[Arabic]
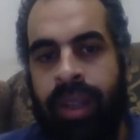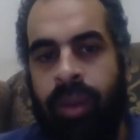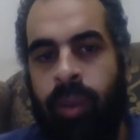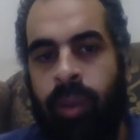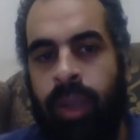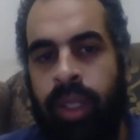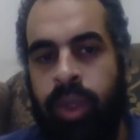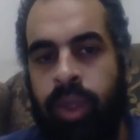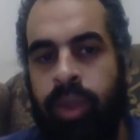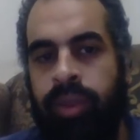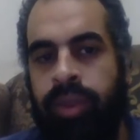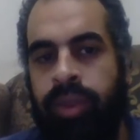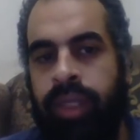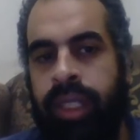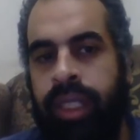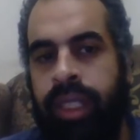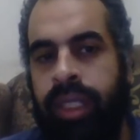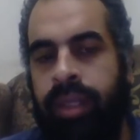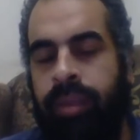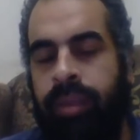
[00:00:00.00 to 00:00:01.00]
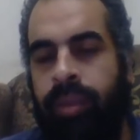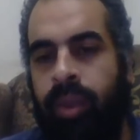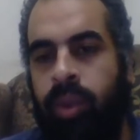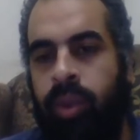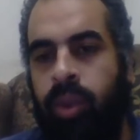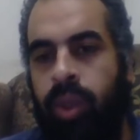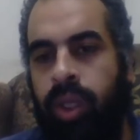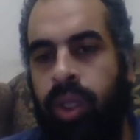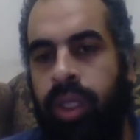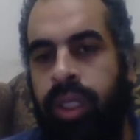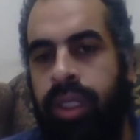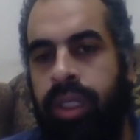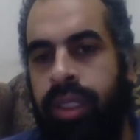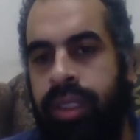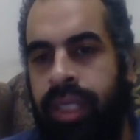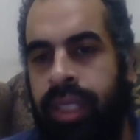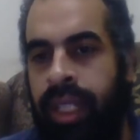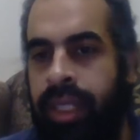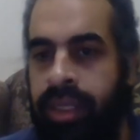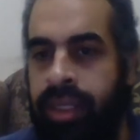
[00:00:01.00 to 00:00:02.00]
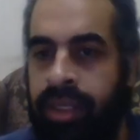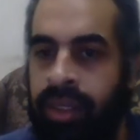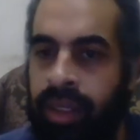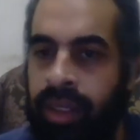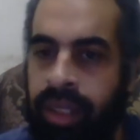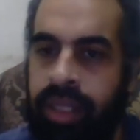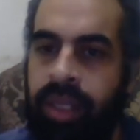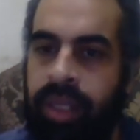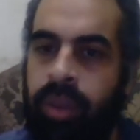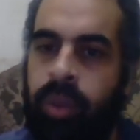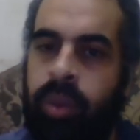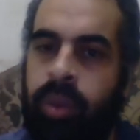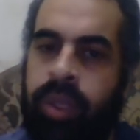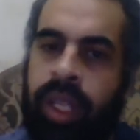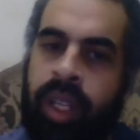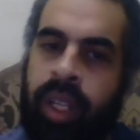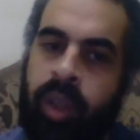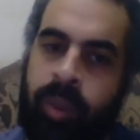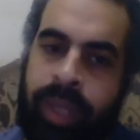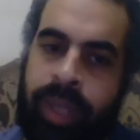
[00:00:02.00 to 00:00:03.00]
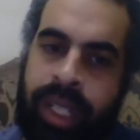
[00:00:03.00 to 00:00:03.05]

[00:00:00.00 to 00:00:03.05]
وهنشوف ايه الموضوع الذكاء الصناعي وتعلم